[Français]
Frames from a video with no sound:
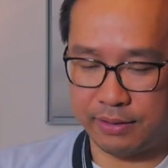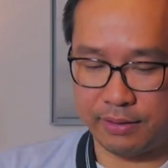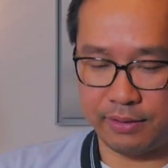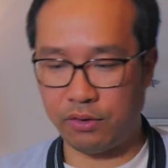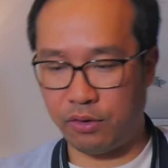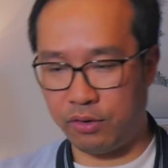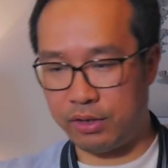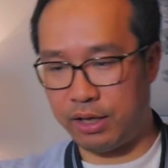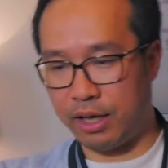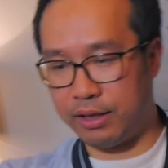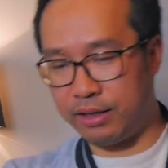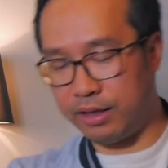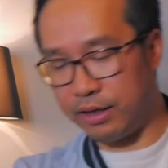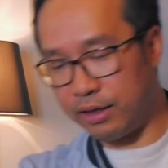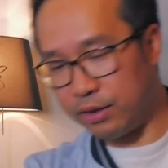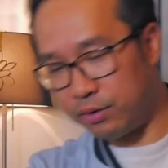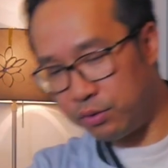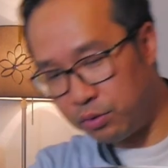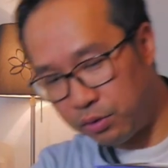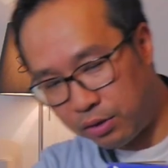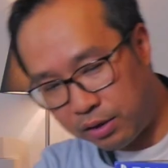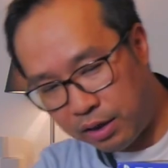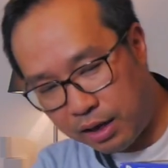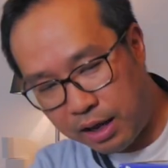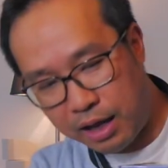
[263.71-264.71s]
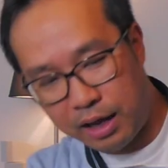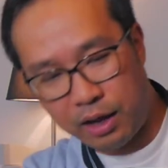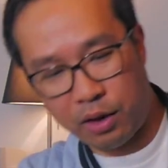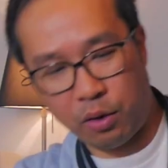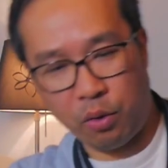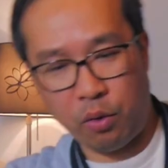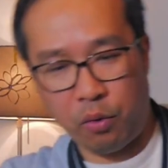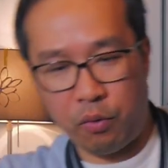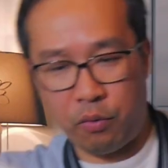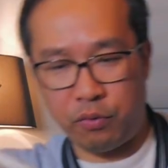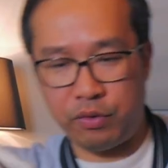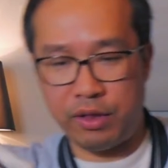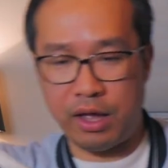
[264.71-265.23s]
Regardez, donc là
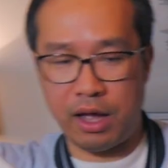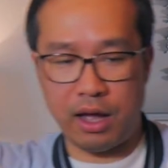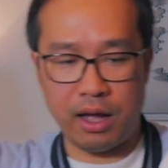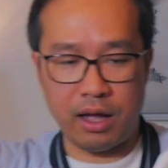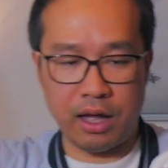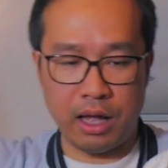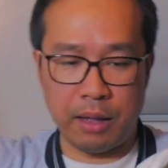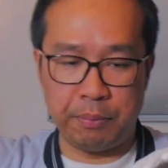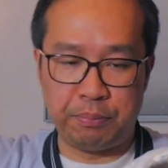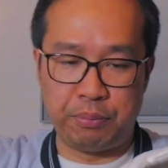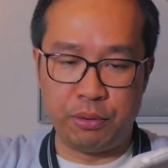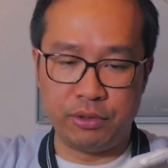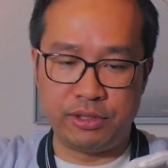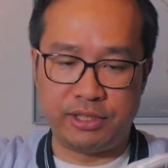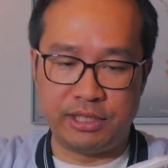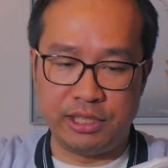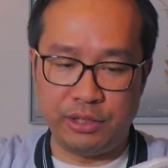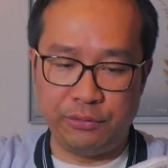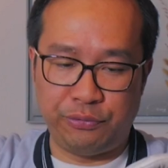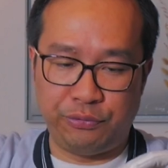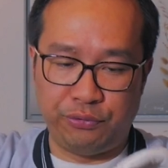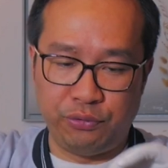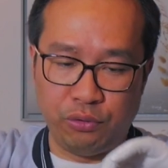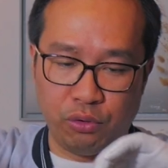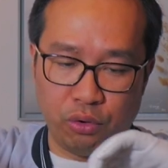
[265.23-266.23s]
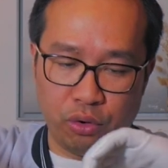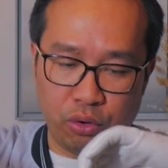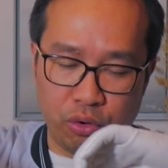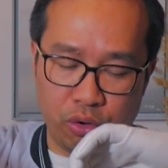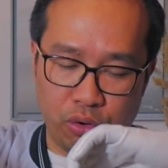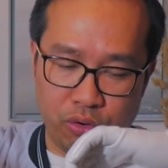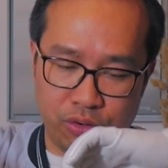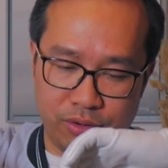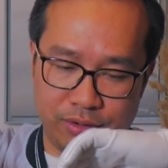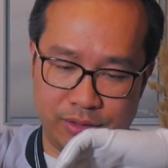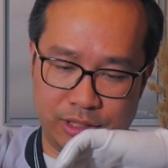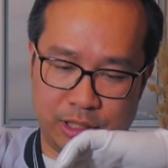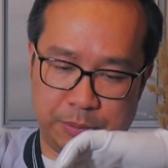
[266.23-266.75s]
on a un petit
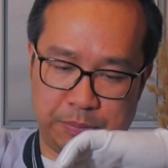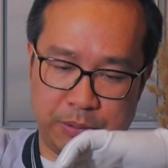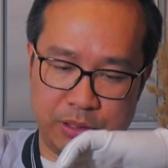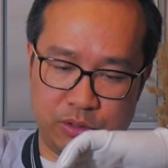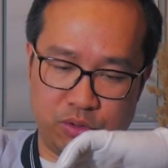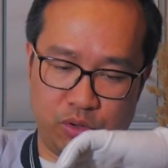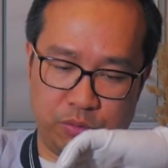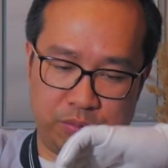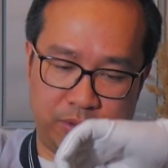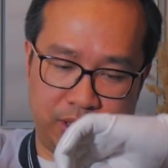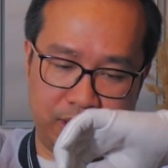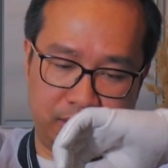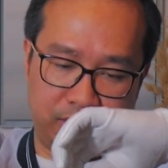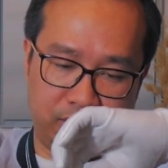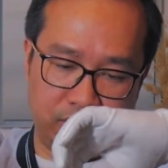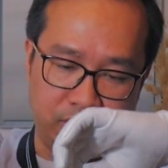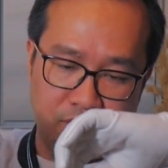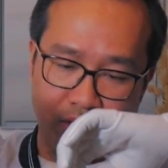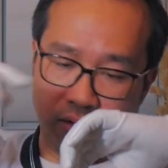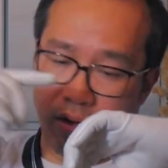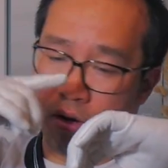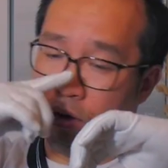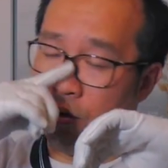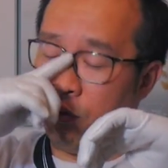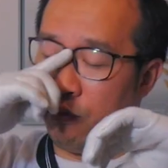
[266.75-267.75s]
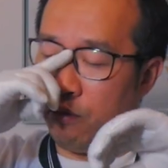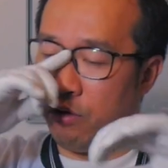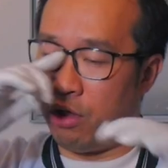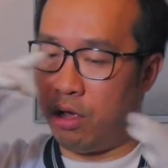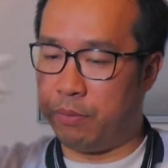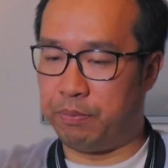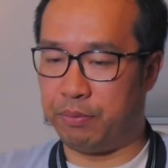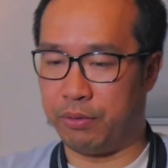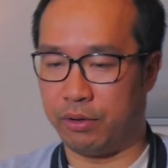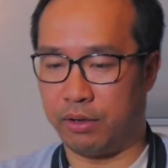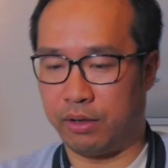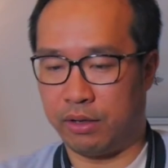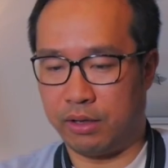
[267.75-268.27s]
fourreau, espèce de petite euh,
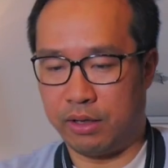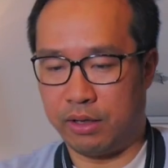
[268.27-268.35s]
enveloppe